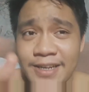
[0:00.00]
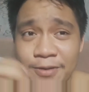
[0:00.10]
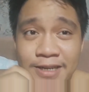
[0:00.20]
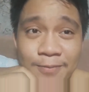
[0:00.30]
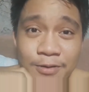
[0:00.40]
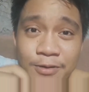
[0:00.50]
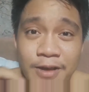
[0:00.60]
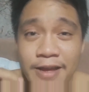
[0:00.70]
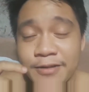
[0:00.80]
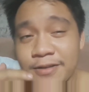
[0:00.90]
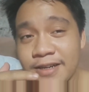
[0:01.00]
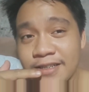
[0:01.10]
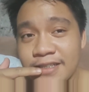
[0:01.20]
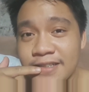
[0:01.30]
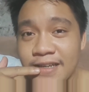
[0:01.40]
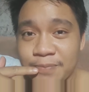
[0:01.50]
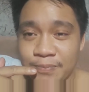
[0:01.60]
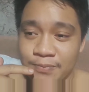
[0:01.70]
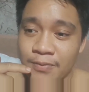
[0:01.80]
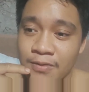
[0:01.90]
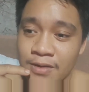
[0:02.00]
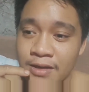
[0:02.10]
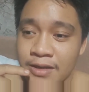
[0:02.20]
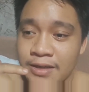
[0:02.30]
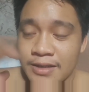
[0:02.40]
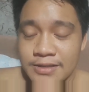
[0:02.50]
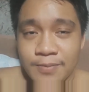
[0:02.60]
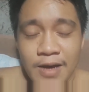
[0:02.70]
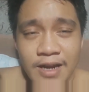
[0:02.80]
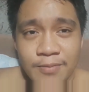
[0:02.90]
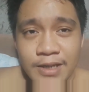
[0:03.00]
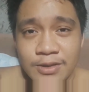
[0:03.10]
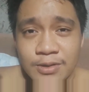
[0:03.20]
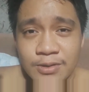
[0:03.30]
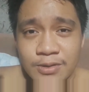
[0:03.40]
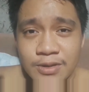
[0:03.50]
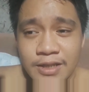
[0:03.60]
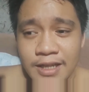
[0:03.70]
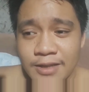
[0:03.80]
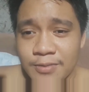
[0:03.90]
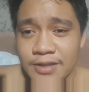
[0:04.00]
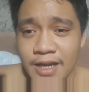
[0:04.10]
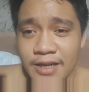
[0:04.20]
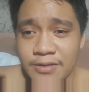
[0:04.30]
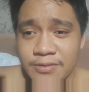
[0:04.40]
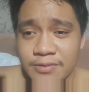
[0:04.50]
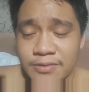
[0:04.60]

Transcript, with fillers: anyway, napatunayan ko kanina kasi parang medyo tinatamad tayo